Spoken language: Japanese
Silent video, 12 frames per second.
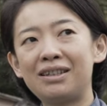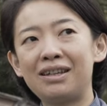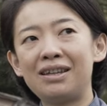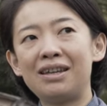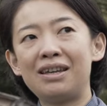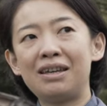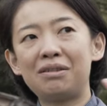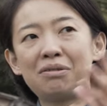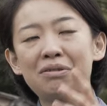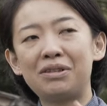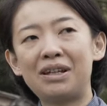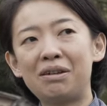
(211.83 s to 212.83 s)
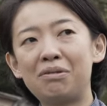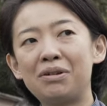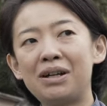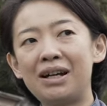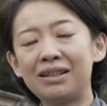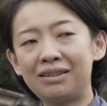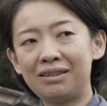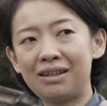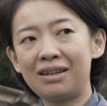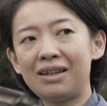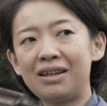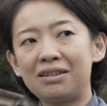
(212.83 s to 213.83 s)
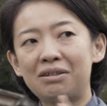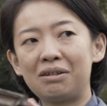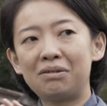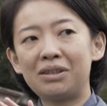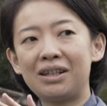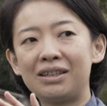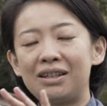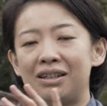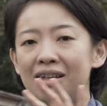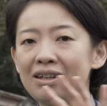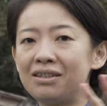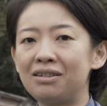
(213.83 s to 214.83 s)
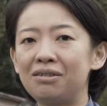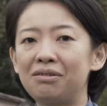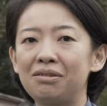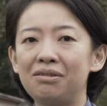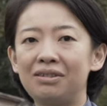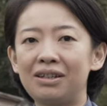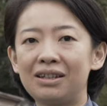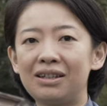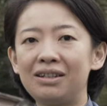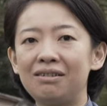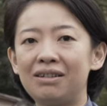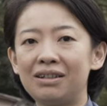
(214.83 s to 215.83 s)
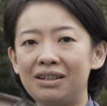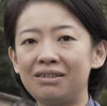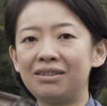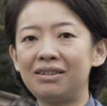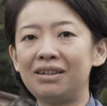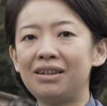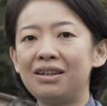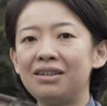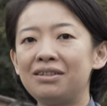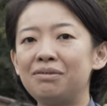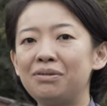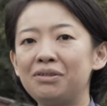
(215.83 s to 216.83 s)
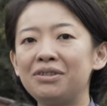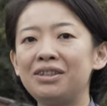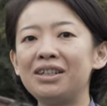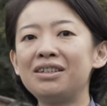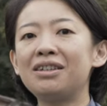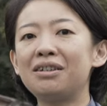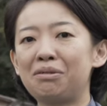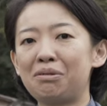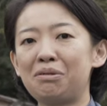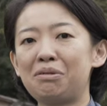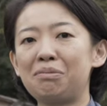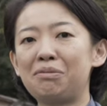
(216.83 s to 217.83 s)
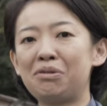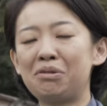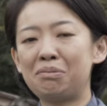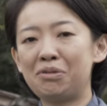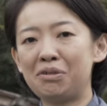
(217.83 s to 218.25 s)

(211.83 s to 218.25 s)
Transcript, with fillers: えーと、台本があってそれをただ単に演じるというだけではなくて自分の人生というものも、